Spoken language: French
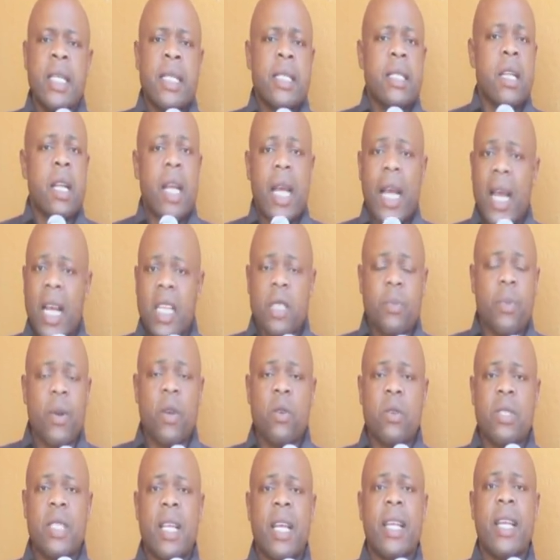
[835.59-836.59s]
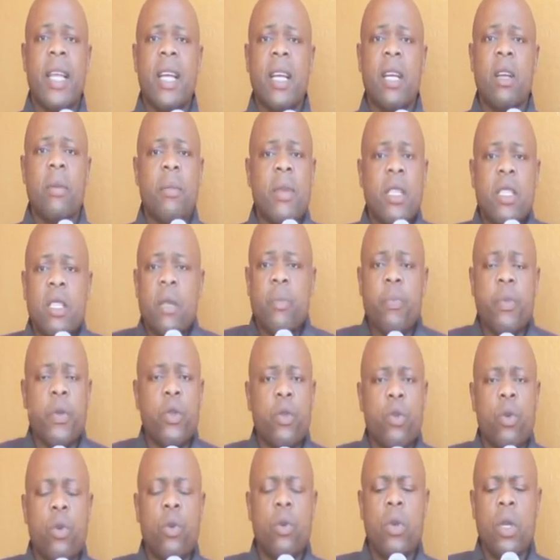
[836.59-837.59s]
ça n'engage pas le SADC, mais c'est
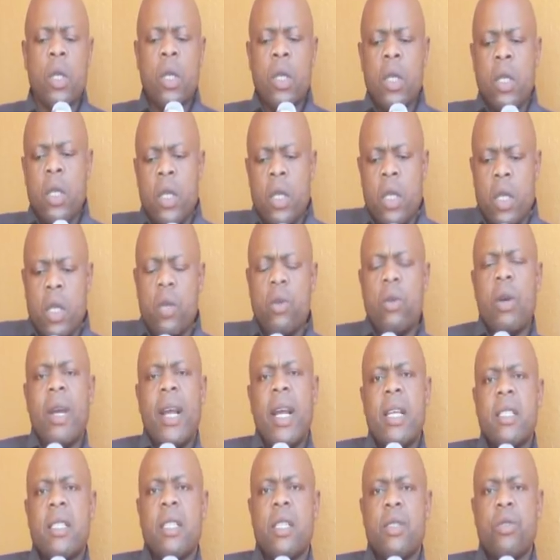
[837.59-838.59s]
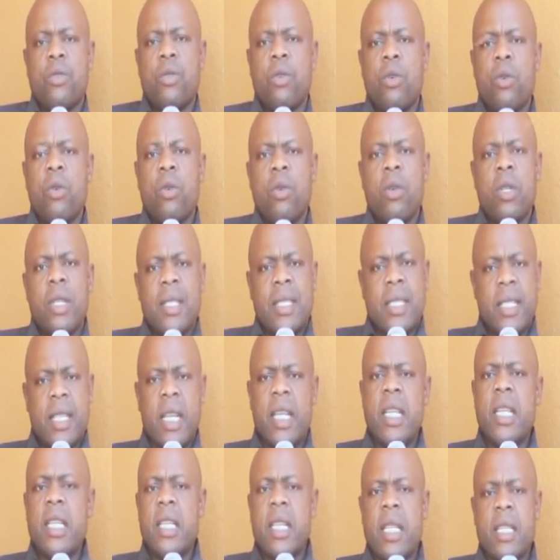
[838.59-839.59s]
plutôt une organisation que
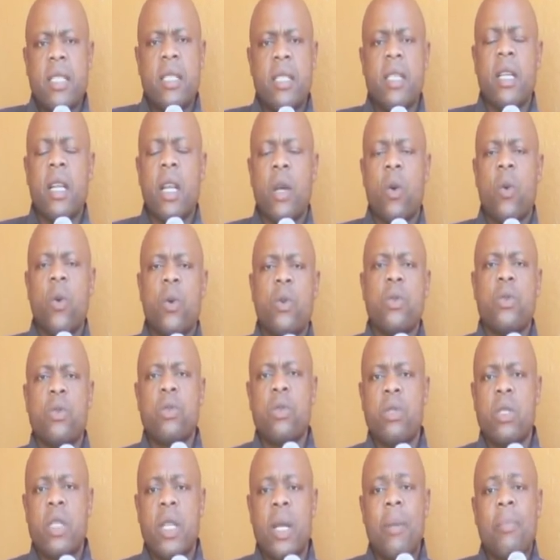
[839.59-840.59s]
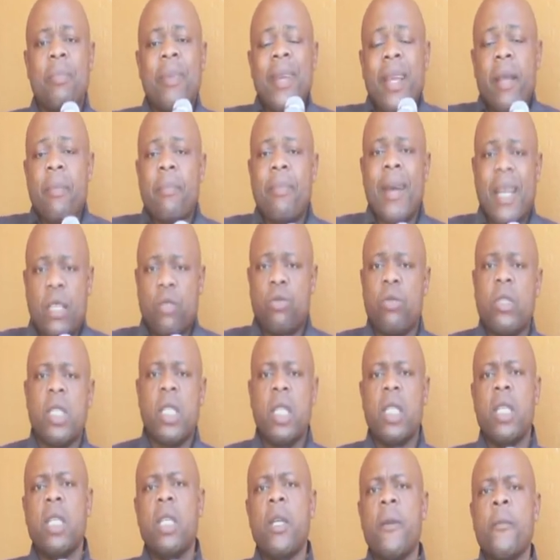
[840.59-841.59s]
CENI ainsi que la Cour constitutionnelle pris
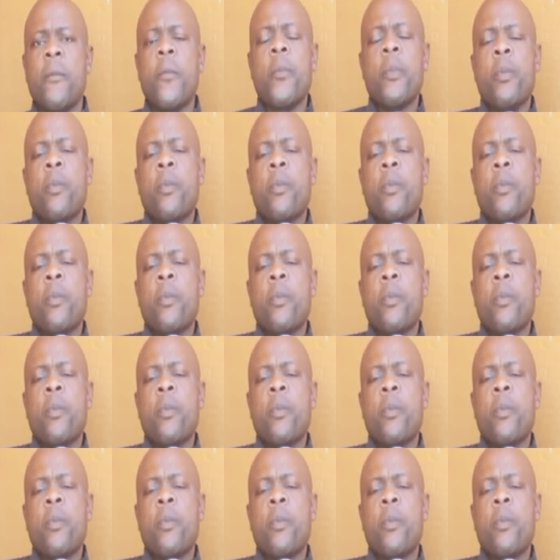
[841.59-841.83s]
particulier